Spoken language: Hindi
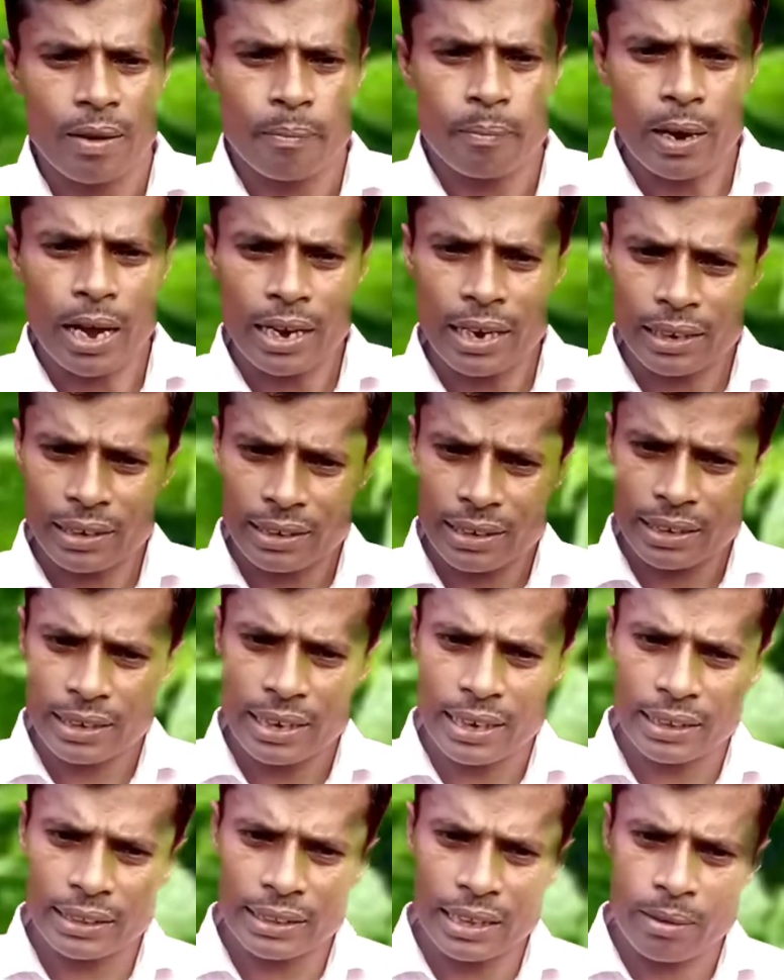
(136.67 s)
पालक की
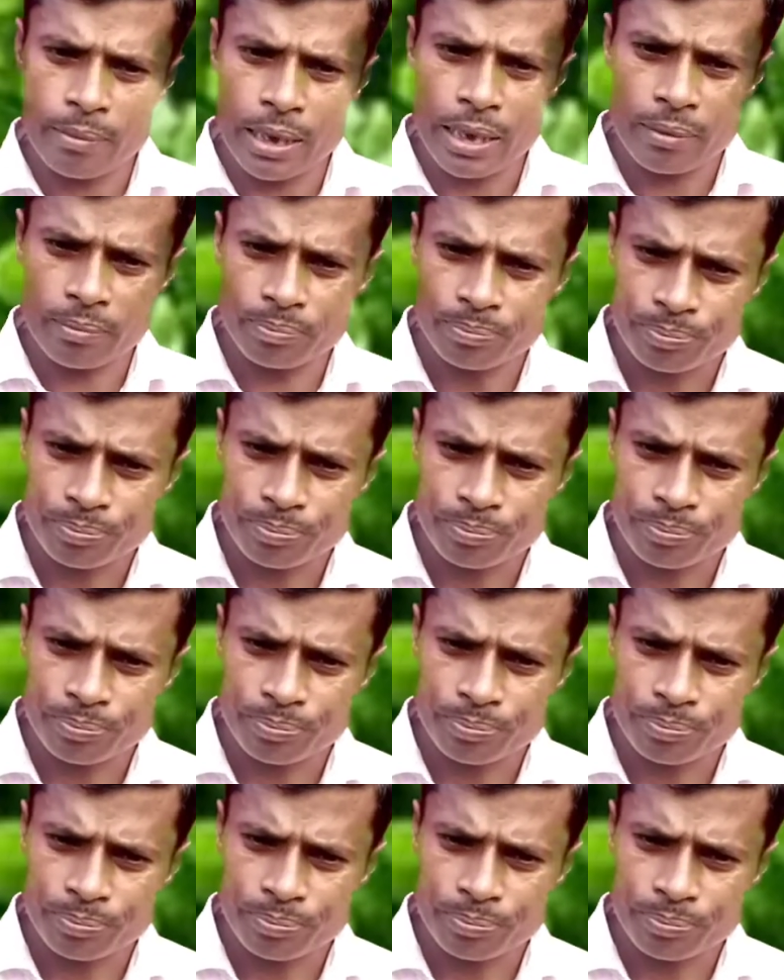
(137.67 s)
खेती में